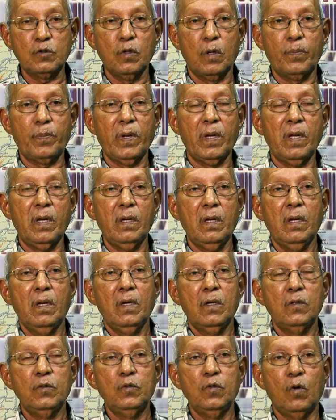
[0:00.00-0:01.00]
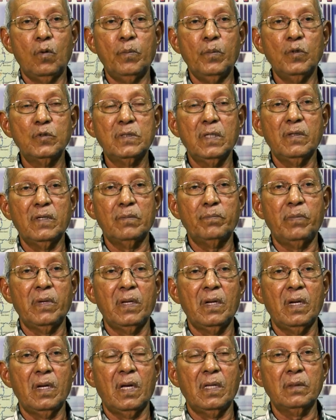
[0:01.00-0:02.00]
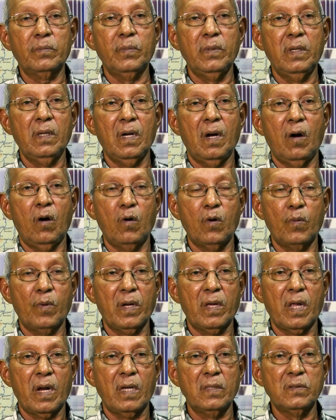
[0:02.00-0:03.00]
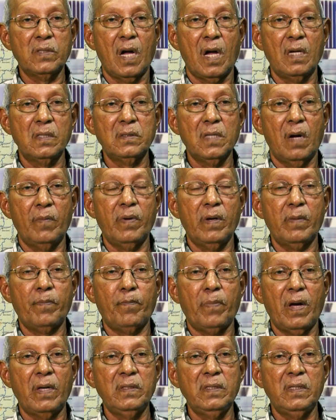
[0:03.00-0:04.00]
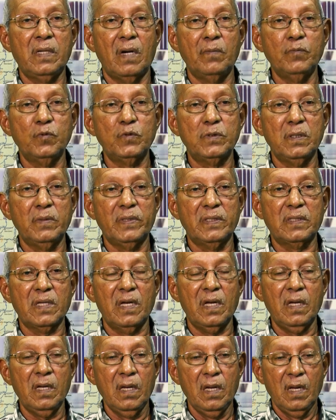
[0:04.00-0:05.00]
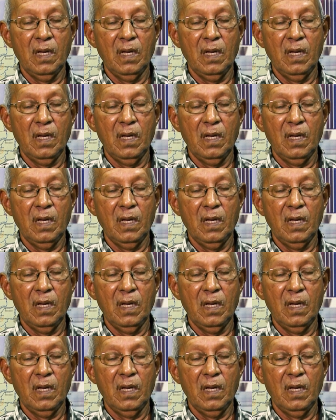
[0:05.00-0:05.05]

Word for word: तौर पे जो मुसीबत बेनलांत में और वगैरह जहाँ जहाँ पर पानी का मुसीबत है